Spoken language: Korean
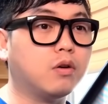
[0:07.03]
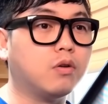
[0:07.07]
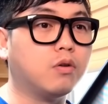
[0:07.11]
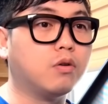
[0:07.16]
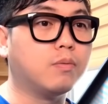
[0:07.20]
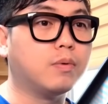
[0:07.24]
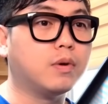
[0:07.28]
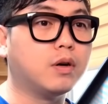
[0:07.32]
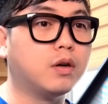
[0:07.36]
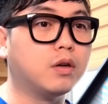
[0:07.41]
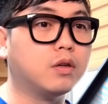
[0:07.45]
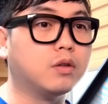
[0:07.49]

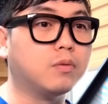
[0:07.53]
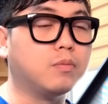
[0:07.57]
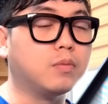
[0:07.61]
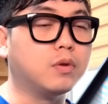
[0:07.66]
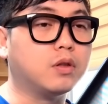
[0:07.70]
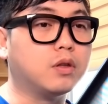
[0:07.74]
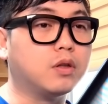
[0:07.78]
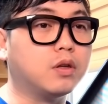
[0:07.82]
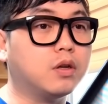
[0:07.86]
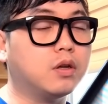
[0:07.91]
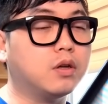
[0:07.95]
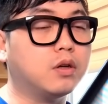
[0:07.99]

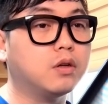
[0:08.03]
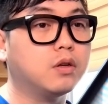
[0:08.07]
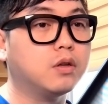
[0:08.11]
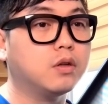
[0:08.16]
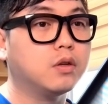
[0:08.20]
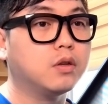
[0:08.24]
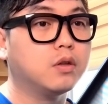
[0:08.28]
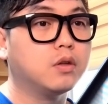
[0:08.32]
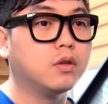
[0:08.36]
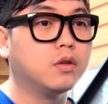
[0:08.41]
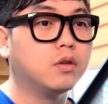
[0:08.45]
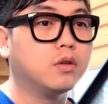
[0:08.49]
어반입니다
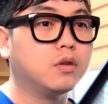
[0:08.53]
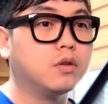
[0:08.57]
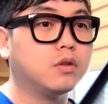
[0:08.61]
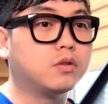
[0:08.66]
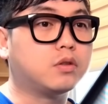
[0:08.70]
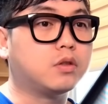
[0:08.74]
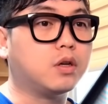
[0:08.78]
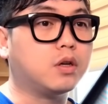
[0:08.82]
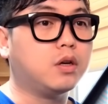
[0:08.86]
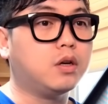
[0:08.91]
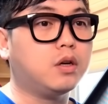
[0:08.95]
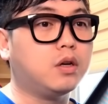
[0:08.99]

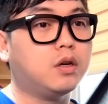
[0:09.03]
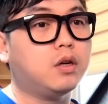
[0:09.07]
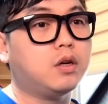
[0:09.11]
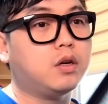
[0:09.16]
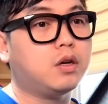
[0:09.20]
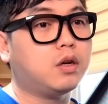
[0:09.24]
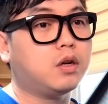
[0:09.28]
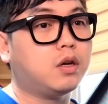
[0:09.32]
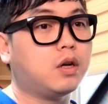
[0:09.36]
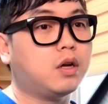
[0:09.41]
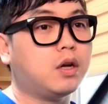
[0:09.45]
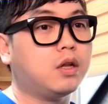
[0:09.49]

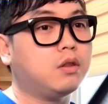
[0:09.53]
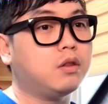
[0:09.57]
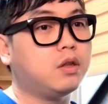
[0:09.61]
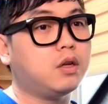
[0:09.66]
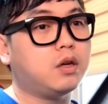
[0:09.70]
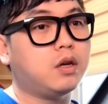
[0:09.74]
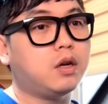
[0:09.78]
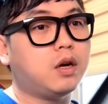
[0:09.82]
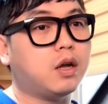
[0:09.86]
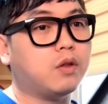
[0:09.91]
제가 한 달